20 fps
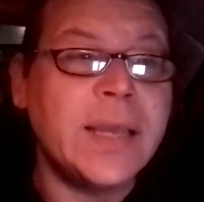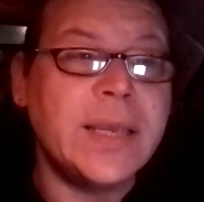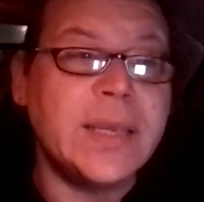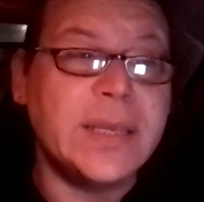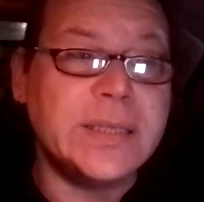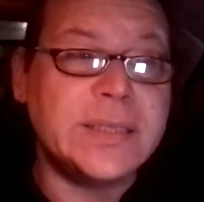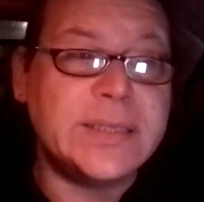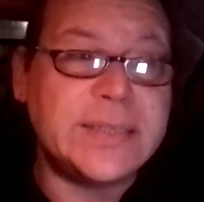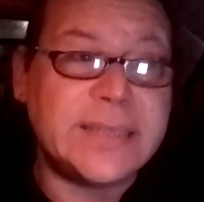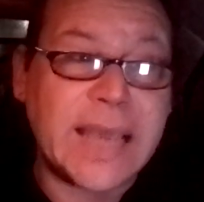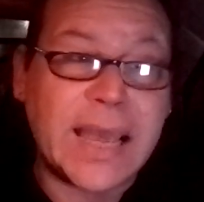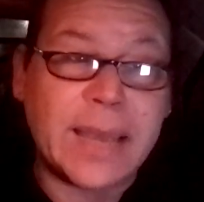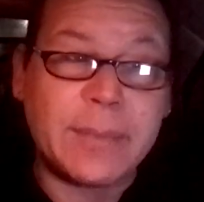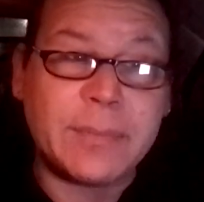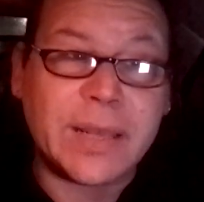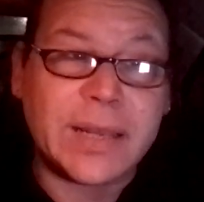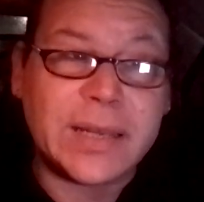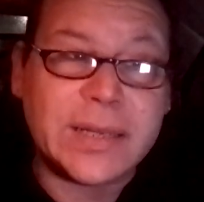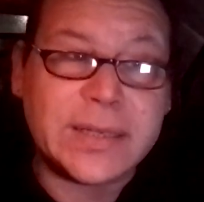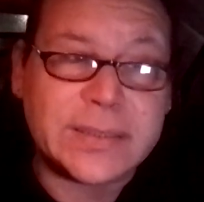
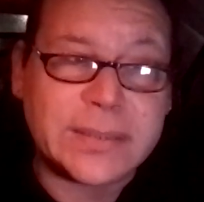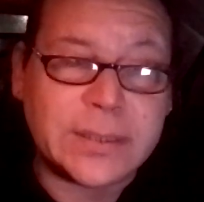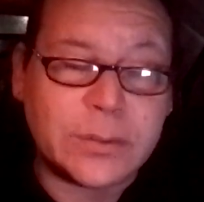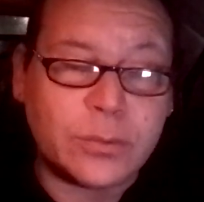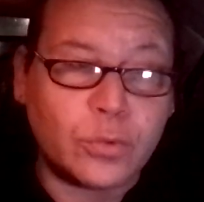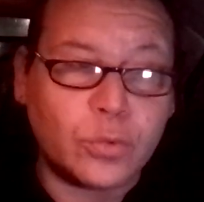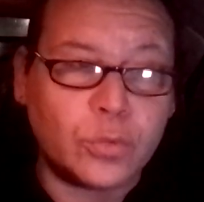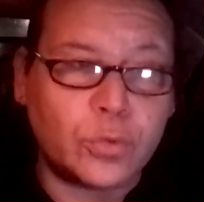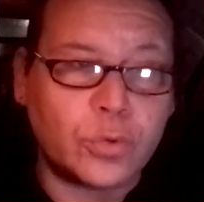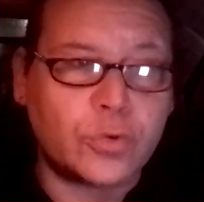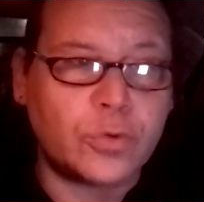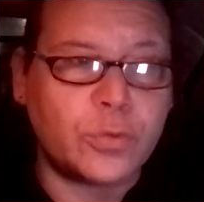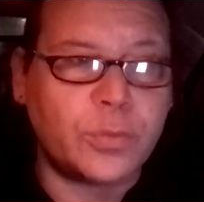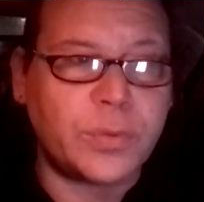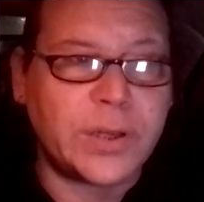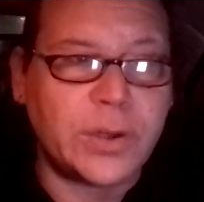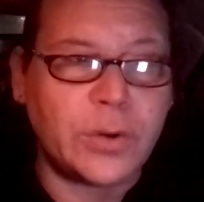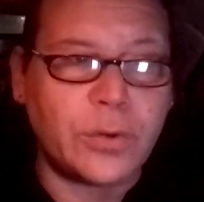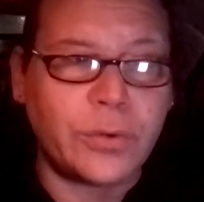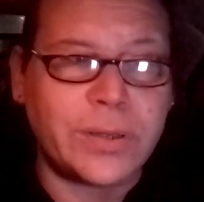insieme all'Istituto
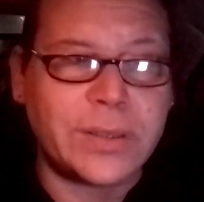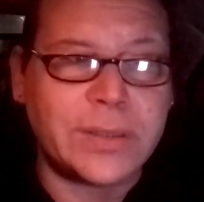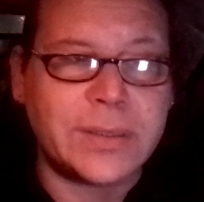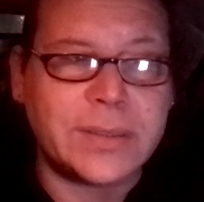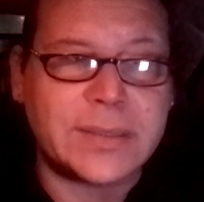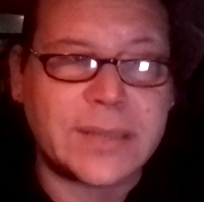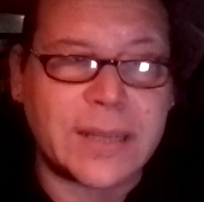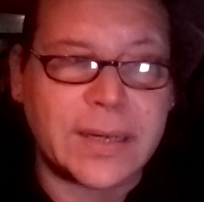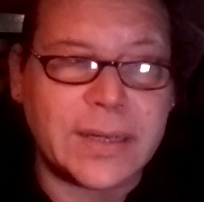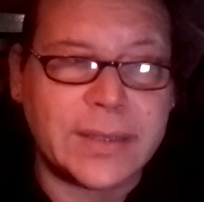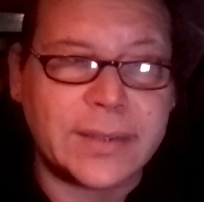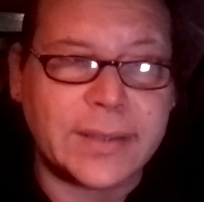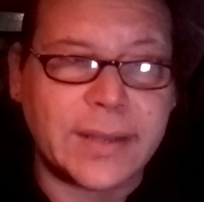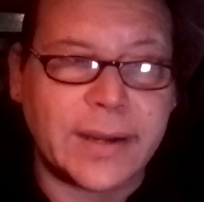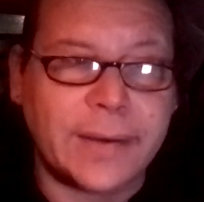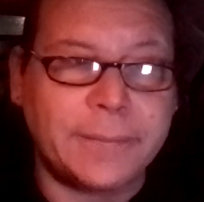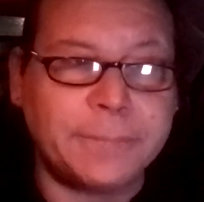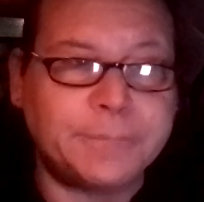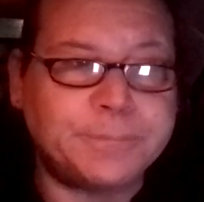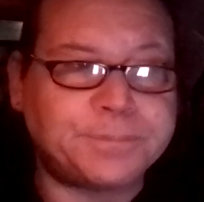Superiore di
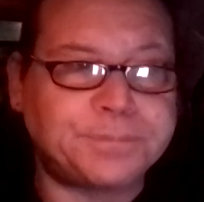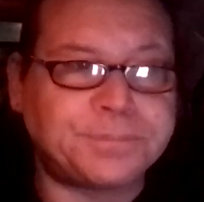Sanità,